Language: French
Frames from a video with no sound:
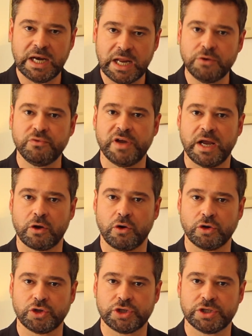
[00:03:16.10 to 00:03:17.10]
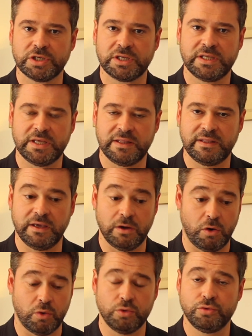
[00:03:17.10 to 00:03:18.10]
la nouvelle accroche qui
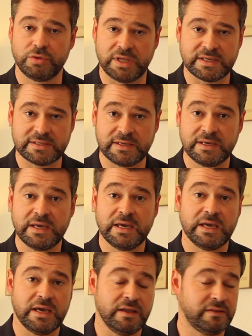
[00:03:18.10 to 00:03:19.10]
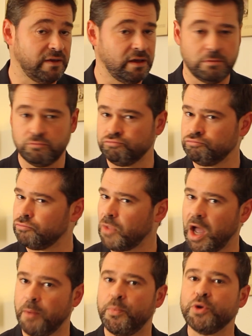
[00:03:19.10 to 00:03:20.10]
était en haut du texte était,
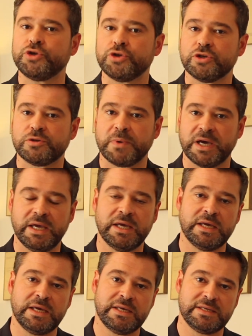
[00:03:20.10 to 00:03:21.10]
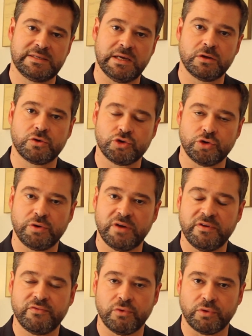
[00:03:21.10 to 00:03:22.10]
à peu de choses près, celle que je
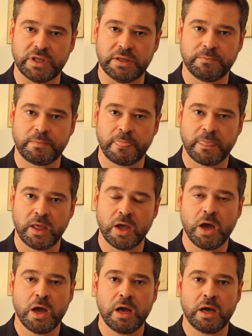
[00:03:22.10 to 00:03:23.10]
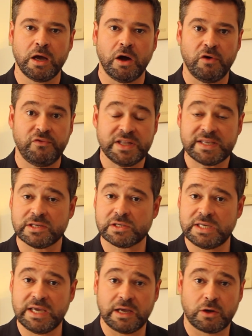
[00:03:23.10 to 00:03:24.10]
lui avais fournie. En fait,
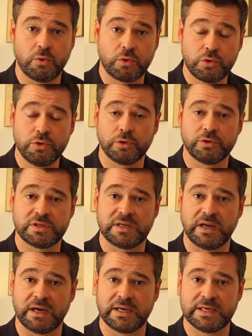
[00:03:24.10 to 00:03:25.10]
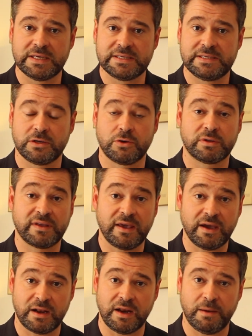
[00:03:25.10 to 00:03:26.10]
qu'est-ce qu'il y a à conclure de cela c'est que
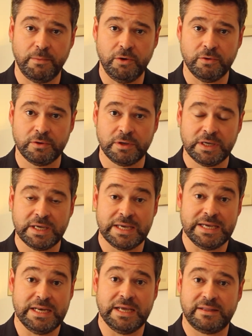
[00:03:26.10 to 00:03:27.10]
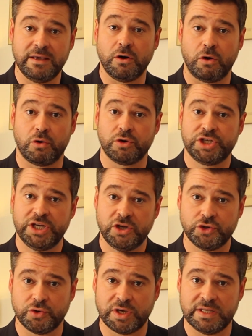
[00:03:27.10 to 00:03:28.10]
très clairement, il était en
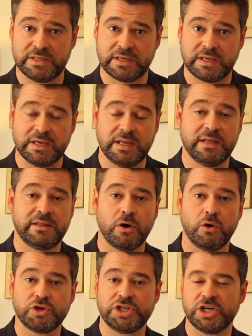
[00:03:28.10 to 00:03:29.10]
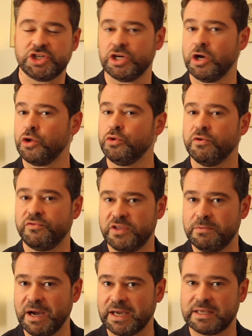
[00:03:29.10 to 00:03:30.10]
recherche de critiques, il était en recherche de
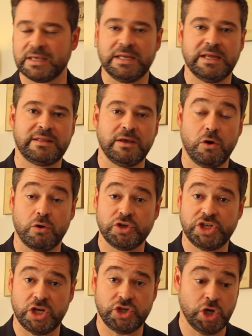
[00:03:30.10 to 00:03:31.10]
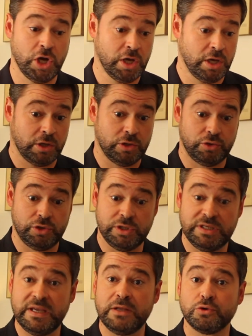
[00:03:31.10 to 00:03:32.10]
feedback, il était en recherche
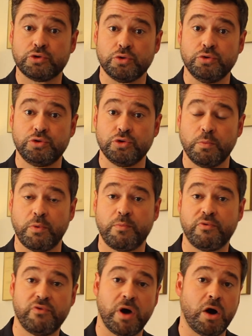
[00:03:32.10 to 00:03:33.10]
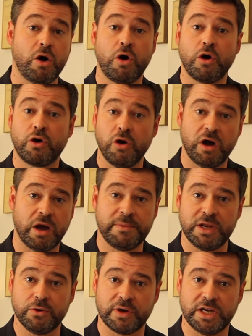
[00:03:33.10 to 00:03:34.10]
d'idées, de solutions pour pouvoir encore
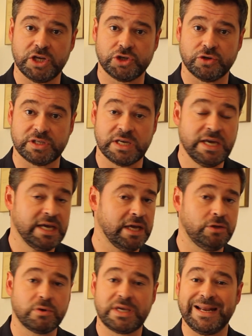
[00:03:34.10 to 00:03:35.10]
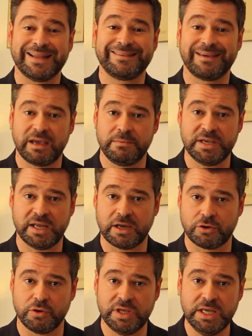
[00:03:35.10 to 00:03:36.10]
améliorer les choses. Et donc il a très bien
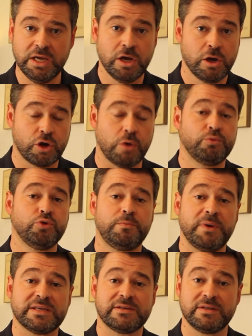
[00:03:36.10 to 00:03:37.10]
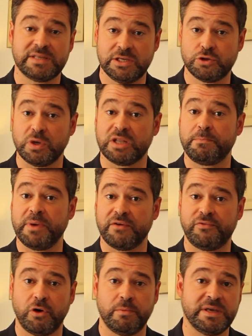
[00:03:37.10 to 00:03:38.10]
accueilli, comme toute personne qui souhaite
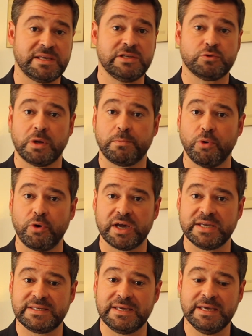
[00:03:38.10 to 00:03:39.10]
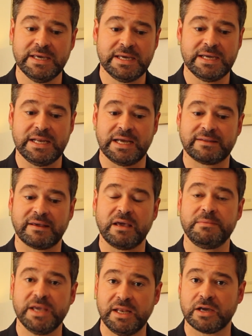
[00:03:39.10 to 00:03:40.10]
performer, qui souhaite progresser, il a
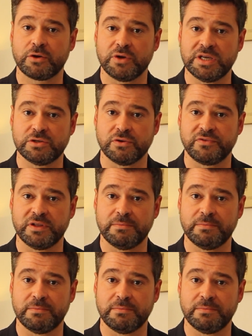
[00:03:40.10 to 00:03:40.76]
très bien accueilli ce